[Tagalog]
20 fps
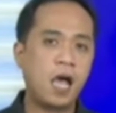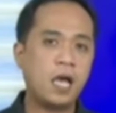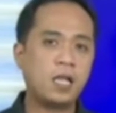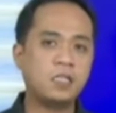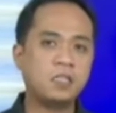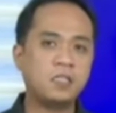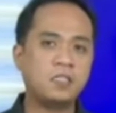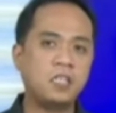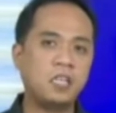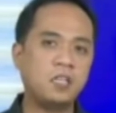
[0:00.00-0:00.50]

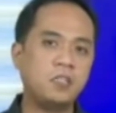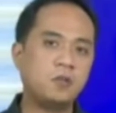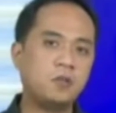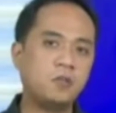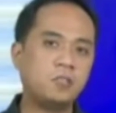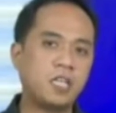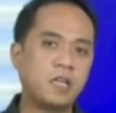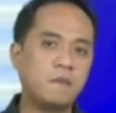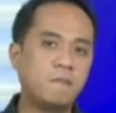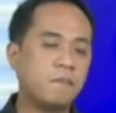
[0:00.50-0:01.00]
At
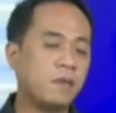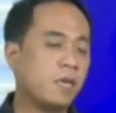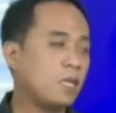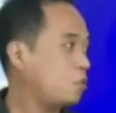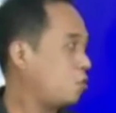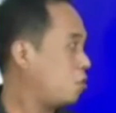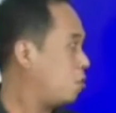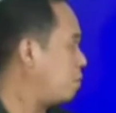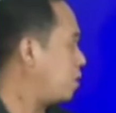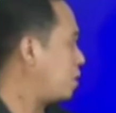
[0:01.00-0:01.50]
dito sa
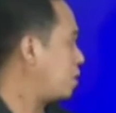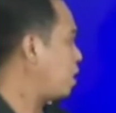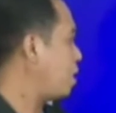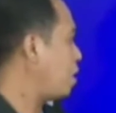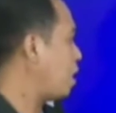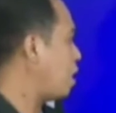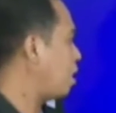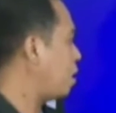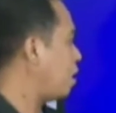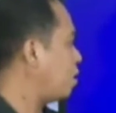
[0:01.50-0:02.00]
Metro
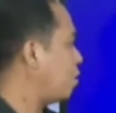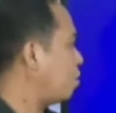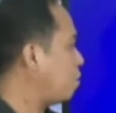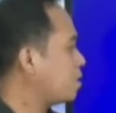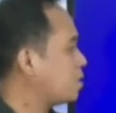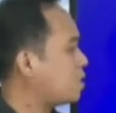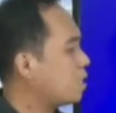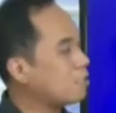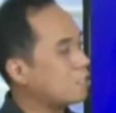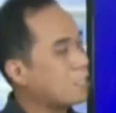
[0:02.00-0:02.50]
Manila, ang
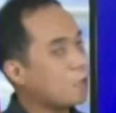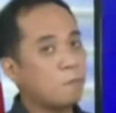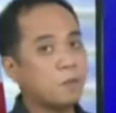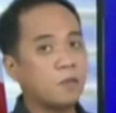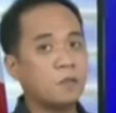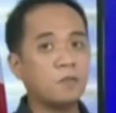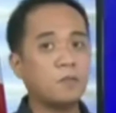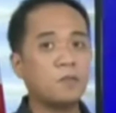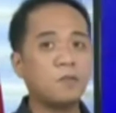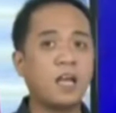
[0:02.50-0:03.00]
agwat ng
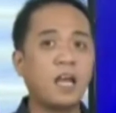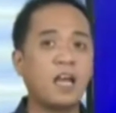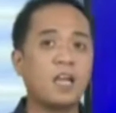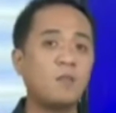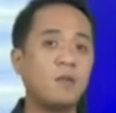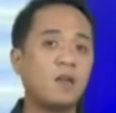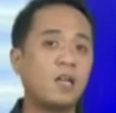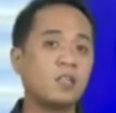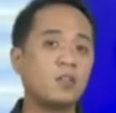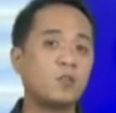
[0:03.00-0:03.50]
temperatura
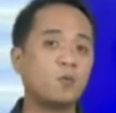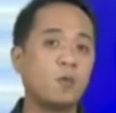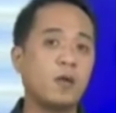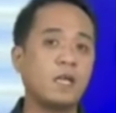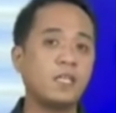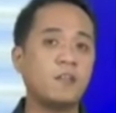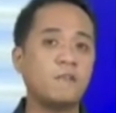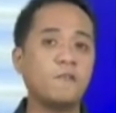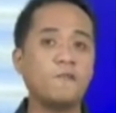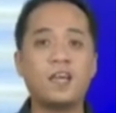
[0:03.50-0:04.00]
ay mula
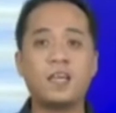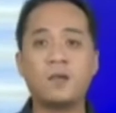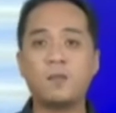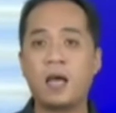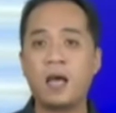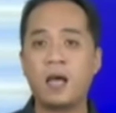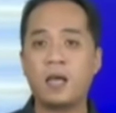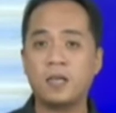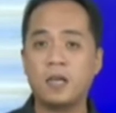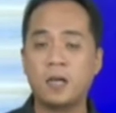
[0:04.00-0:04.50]
25
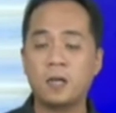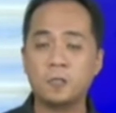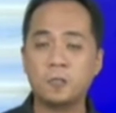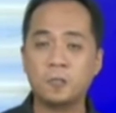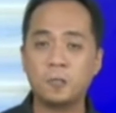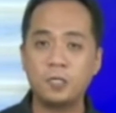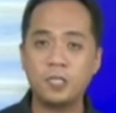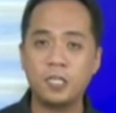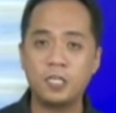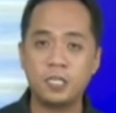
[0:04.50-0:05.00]
hanggang
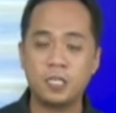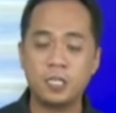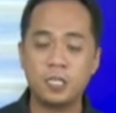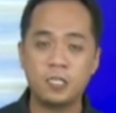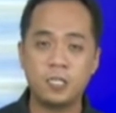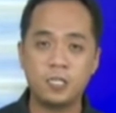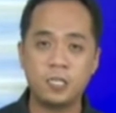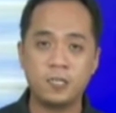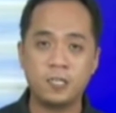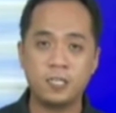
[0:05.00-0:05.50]
33
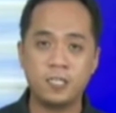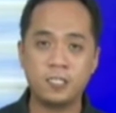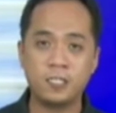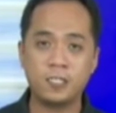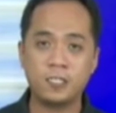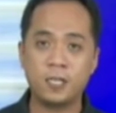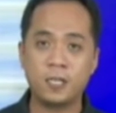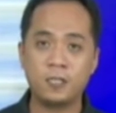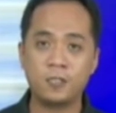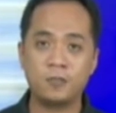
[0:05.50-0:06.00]

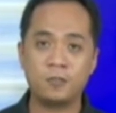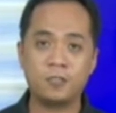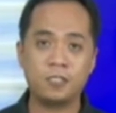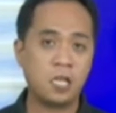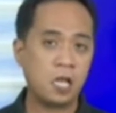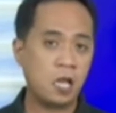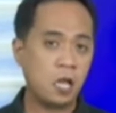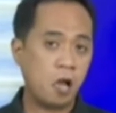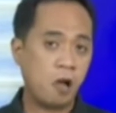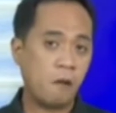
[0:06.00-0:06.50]
degrees
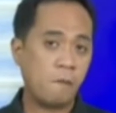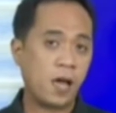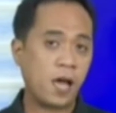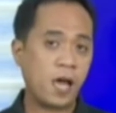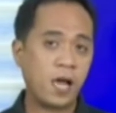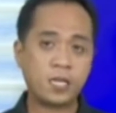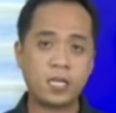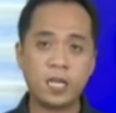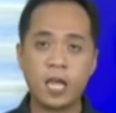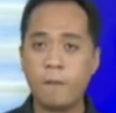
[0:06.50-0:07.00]
Celsius
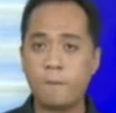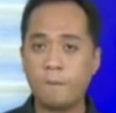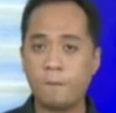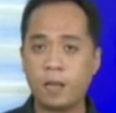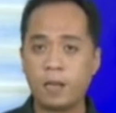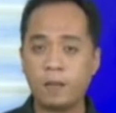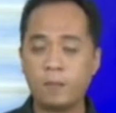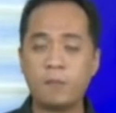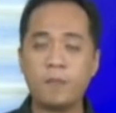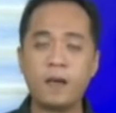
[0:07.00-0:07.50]
bahagya ang
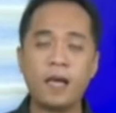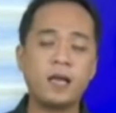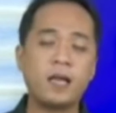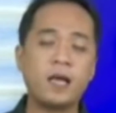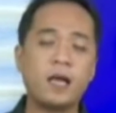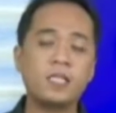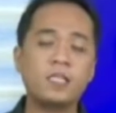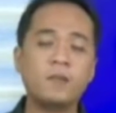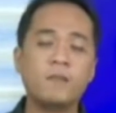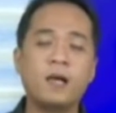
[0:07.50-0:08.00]

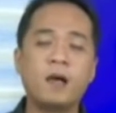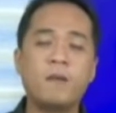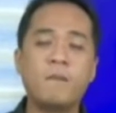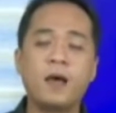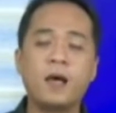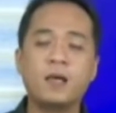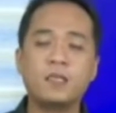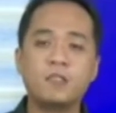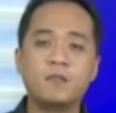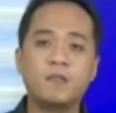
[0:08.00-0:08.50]
pagbaba ng ating mga
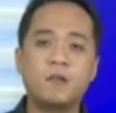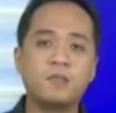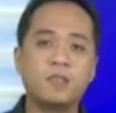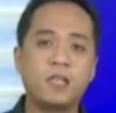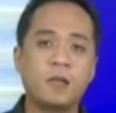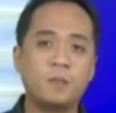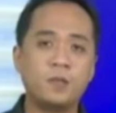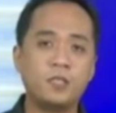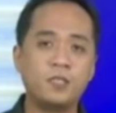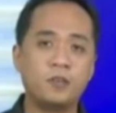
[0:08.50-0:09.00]
maximum
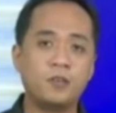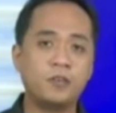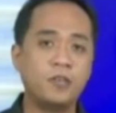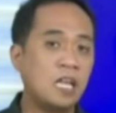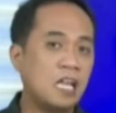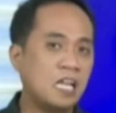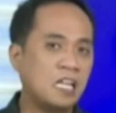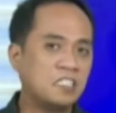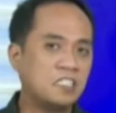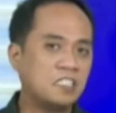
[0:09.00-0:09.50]

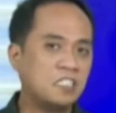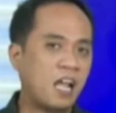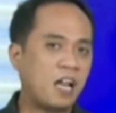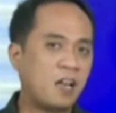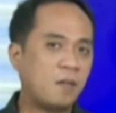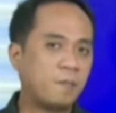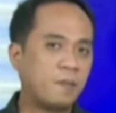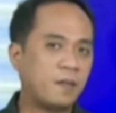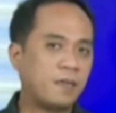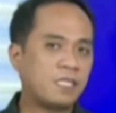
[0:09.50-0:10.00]
temperature
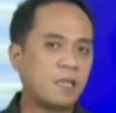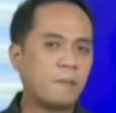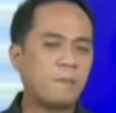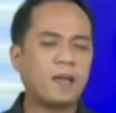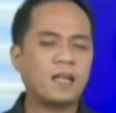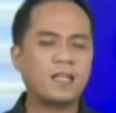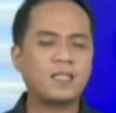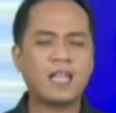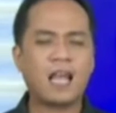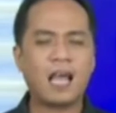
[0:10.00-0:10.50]
dahil pa rin sa
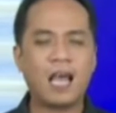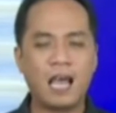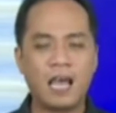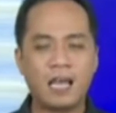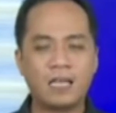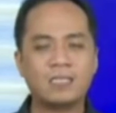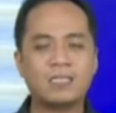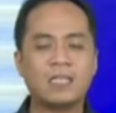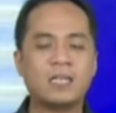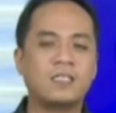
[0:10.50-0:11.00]

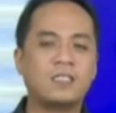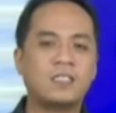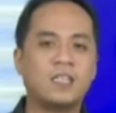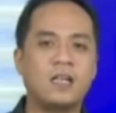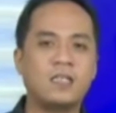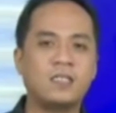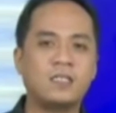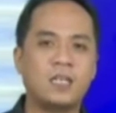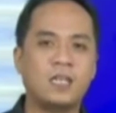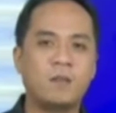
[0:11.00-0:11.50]
pagtaas ng
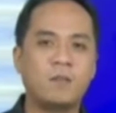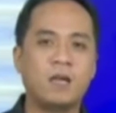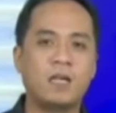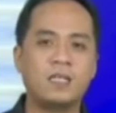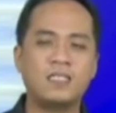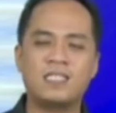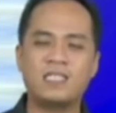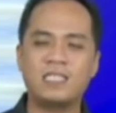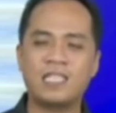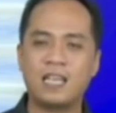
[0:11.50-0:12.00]
tsansa ng
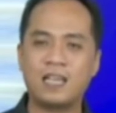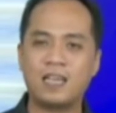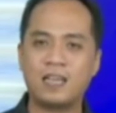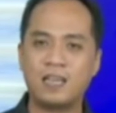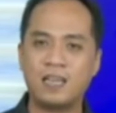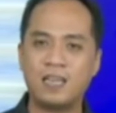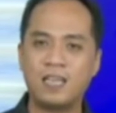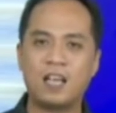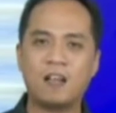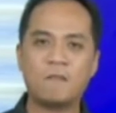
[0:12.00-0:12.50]
mga
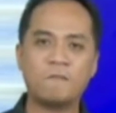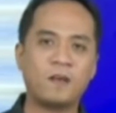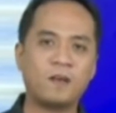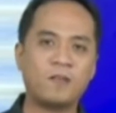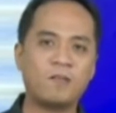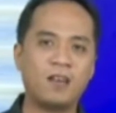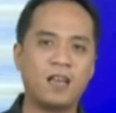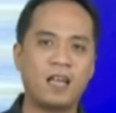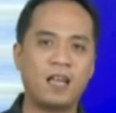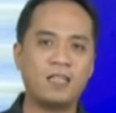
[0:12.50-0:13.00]
tagli ang
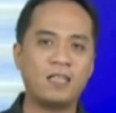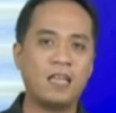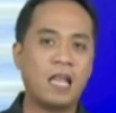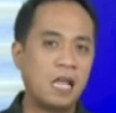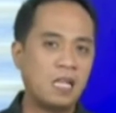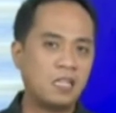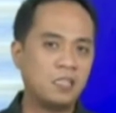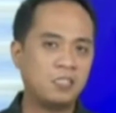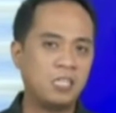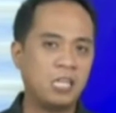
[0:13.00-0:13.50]
pagulan
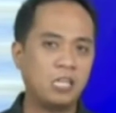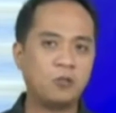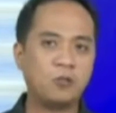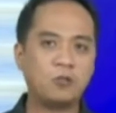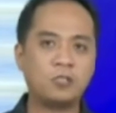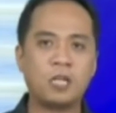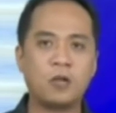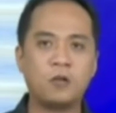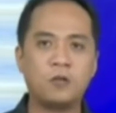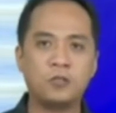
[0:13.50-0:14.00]

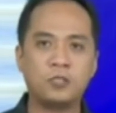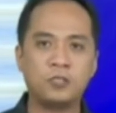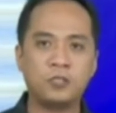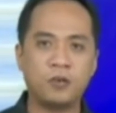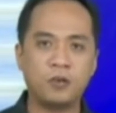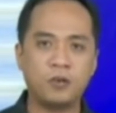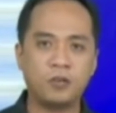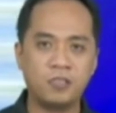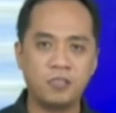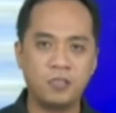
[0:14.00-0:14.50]
dito sa
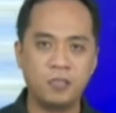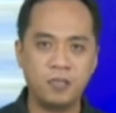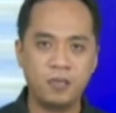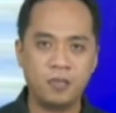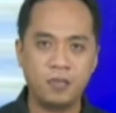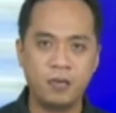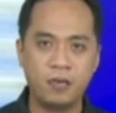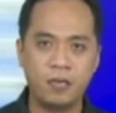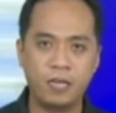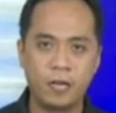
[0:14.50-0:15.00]
Luzon
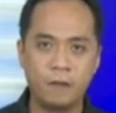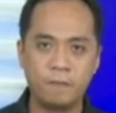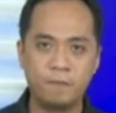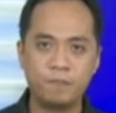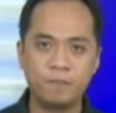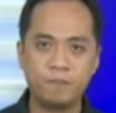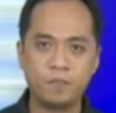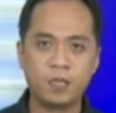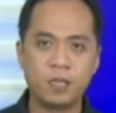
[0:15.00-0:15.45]
area.